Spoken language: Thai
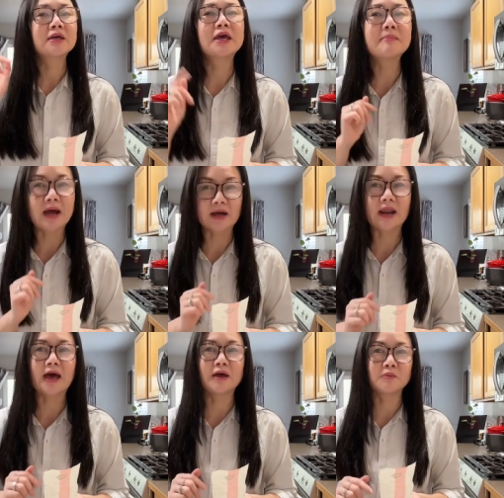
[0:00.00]
แค่บาง
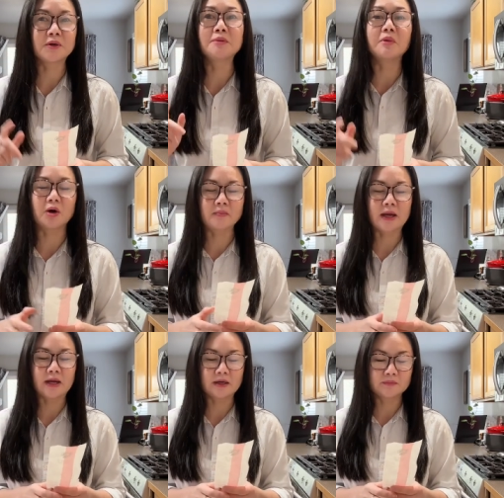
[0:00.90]
ล้านเพิ่นบอก
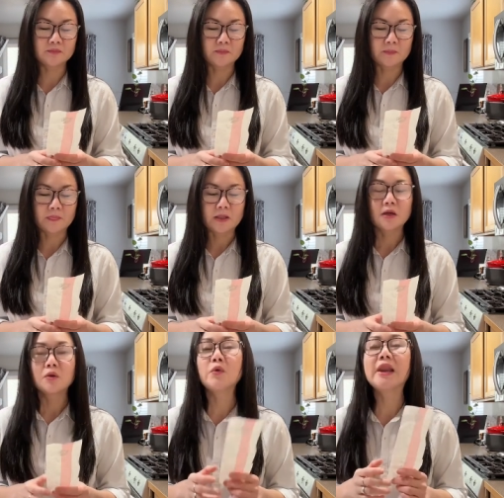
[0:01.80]
มา
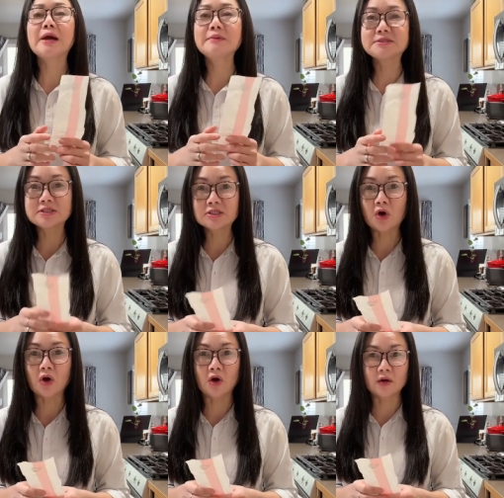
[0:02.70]
เวลาไปซื้อ
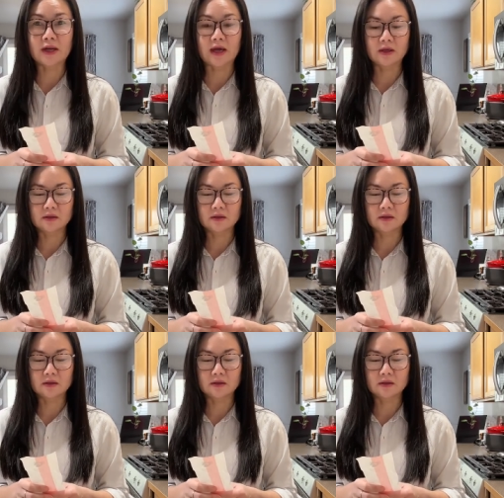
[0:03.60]
ของนะ่ะ